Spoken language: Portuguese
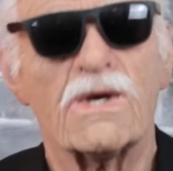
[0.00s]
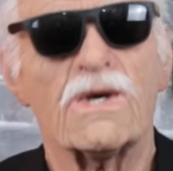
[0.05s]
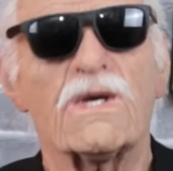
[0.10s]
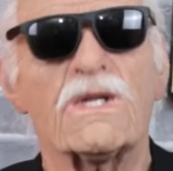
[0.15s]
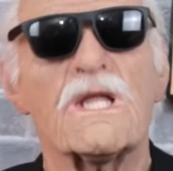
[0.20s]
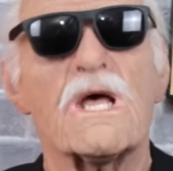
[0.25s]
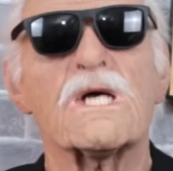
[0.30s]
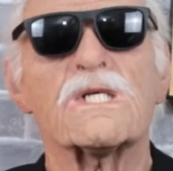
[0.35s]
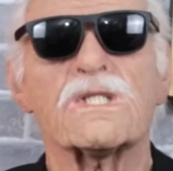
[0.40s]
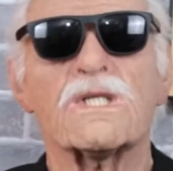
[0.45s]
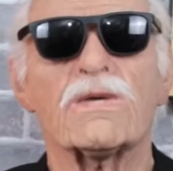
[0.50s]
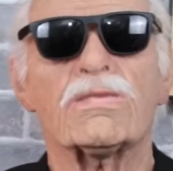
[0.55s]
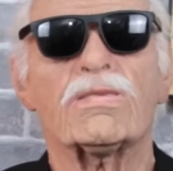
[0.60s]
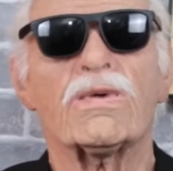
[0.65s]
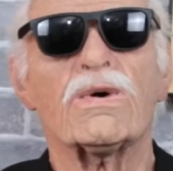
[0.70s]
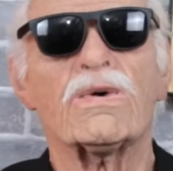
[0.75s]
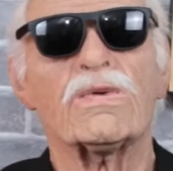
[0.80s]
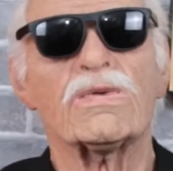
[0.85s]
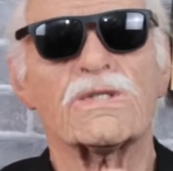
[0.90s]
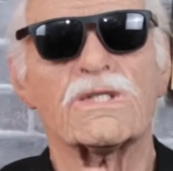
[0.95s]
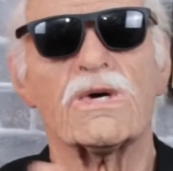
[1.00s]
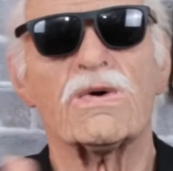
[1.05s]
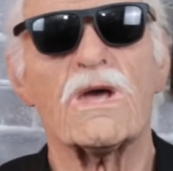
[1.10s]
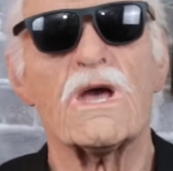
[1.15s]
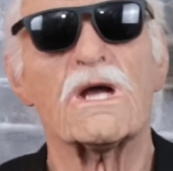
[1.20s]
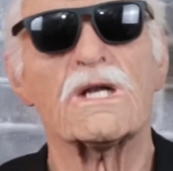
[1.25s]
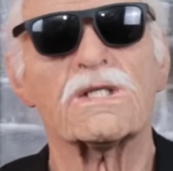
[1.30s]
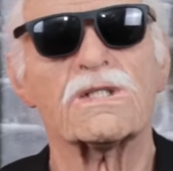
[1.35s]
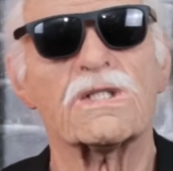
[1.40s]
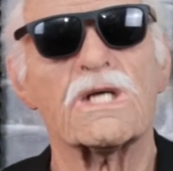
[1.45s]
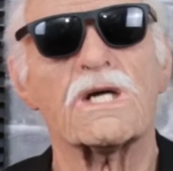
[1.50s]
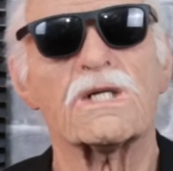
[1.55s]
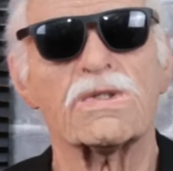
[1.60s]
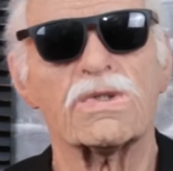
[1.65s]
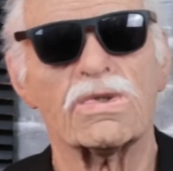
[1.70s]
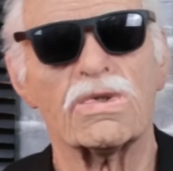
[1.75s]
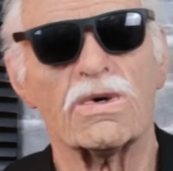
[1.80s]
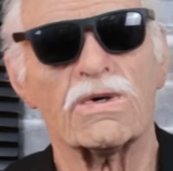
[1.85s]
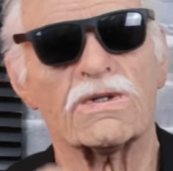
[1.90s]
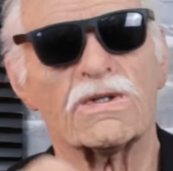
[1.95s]
e nessa pool são
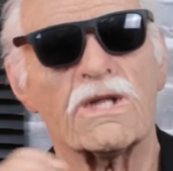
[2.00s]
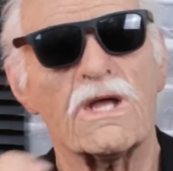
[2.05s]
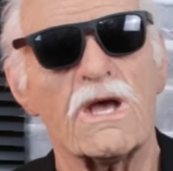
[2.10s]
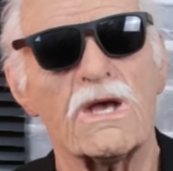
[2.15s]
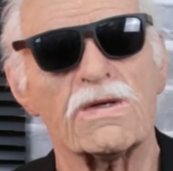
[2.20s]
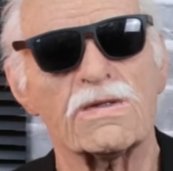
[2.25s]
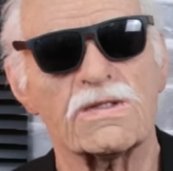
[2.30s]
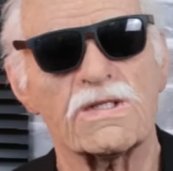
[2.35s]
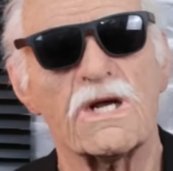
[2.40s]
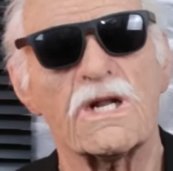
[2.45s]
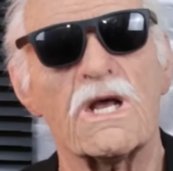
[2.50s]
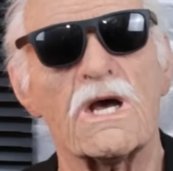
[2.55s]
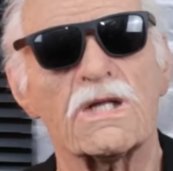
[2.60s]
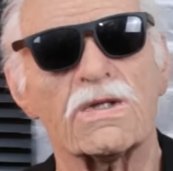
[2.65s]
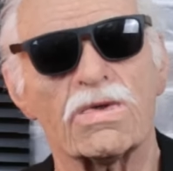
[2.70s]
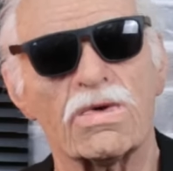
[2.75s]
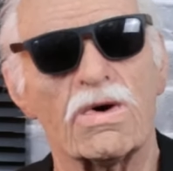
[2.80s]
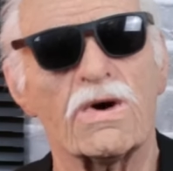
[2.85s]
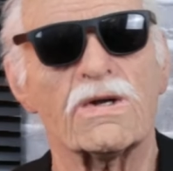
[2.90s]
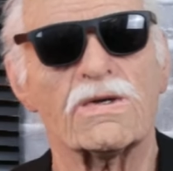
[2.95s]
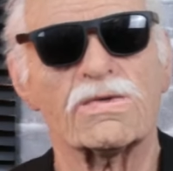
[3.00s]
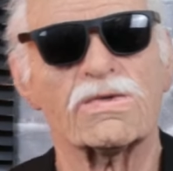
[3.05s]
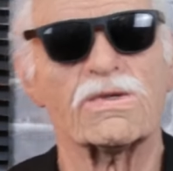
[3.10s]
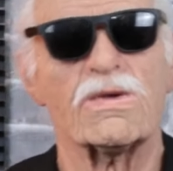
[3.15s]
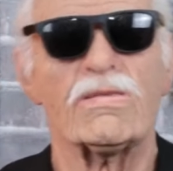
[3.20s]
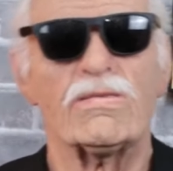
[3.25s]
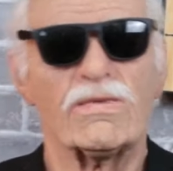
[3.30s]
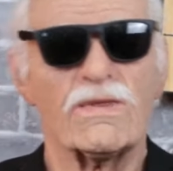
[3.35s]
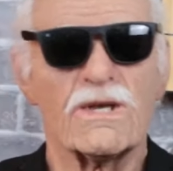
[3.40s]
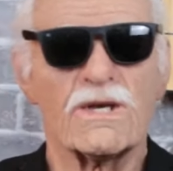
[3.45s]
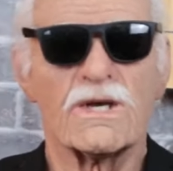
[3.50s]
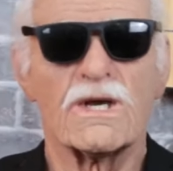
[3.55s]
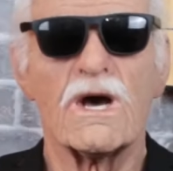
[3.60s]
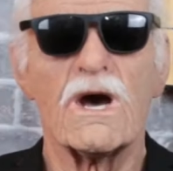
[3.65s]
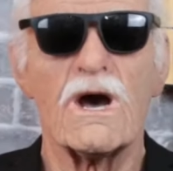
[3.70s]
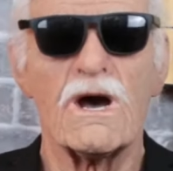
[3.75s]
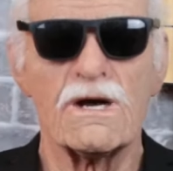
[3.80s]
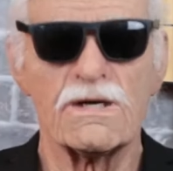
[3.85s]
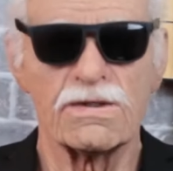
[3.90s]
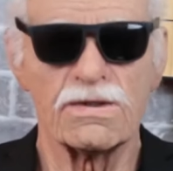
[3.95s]
realizados sorteios aleatórios.
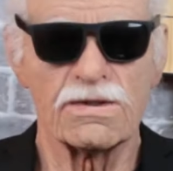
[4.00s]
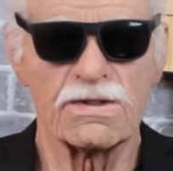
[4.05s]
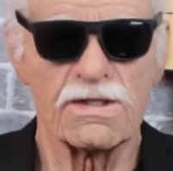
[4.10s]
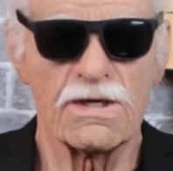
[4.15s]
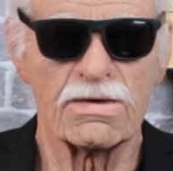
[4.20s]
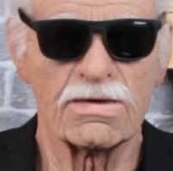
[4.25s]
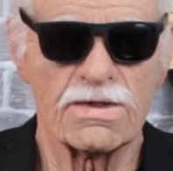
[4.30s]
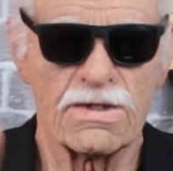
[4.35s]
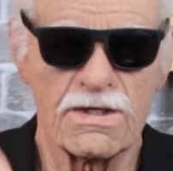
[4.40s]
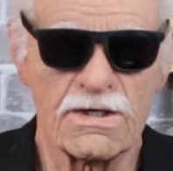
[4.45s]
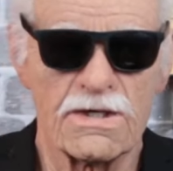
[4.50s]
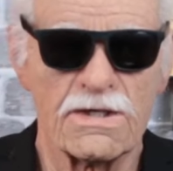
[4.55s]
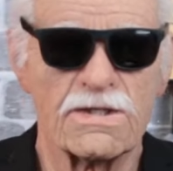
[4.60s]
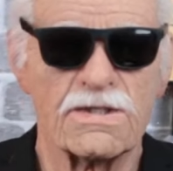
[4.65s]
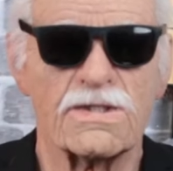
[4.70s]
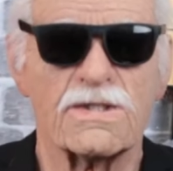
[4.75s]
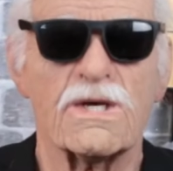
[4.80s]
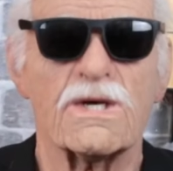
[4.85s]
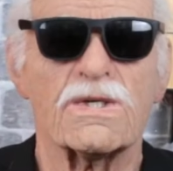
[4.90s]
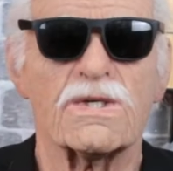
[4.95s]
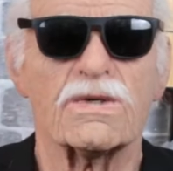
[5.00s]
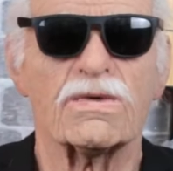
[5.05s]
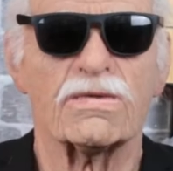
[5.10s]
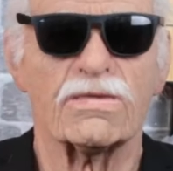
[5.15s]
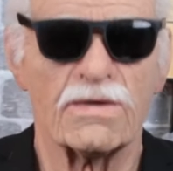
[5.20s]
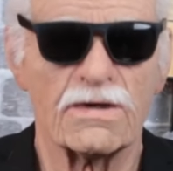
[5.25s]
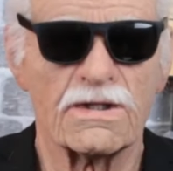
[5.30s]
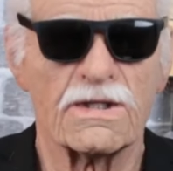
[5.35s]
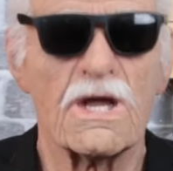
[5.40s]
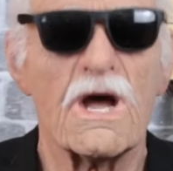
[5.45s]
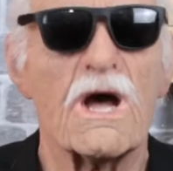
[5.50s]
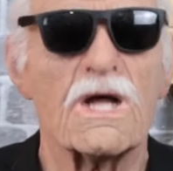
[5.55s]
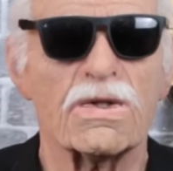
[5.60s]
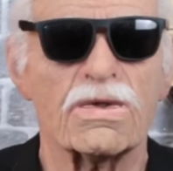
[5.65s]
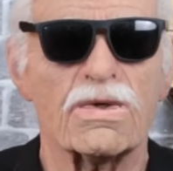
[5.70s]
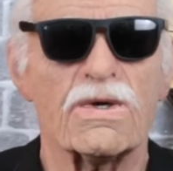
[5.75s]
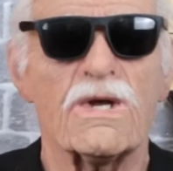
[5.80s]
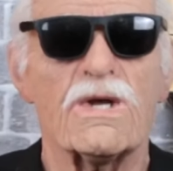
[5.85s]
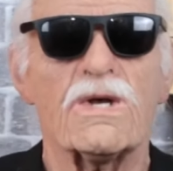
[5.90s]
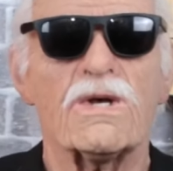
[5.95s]
Caso seu ticket seja
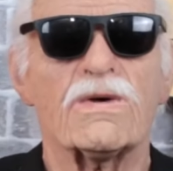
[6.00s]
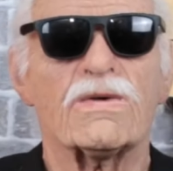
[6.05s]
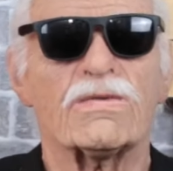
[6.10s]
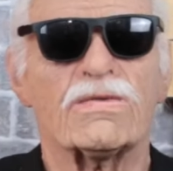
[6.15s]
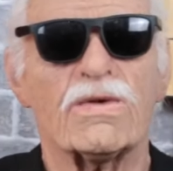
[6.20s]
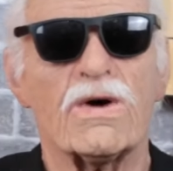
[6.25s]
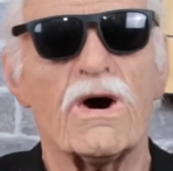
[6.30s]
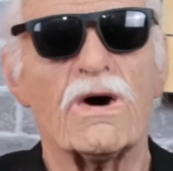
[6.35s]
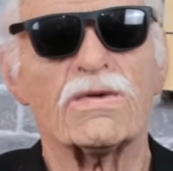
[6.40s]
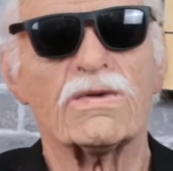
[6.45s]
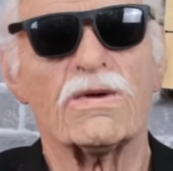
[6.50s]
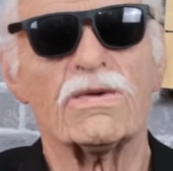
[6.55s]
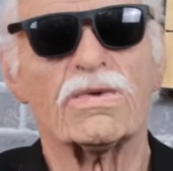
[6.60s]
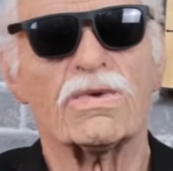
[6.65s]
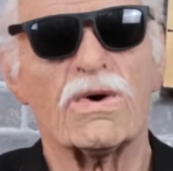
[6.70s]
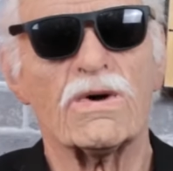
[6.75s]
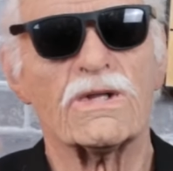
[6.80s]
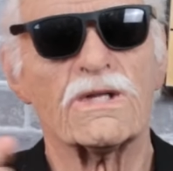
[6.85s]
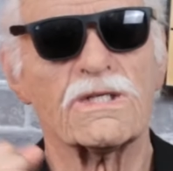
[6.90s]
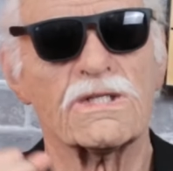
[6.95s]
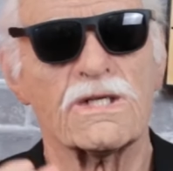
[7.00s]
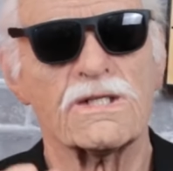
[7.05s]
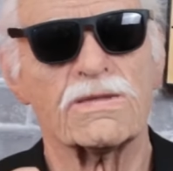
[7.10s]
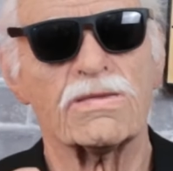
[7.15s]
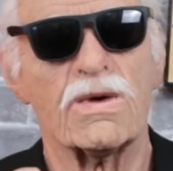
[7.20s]
votado, voltam todas as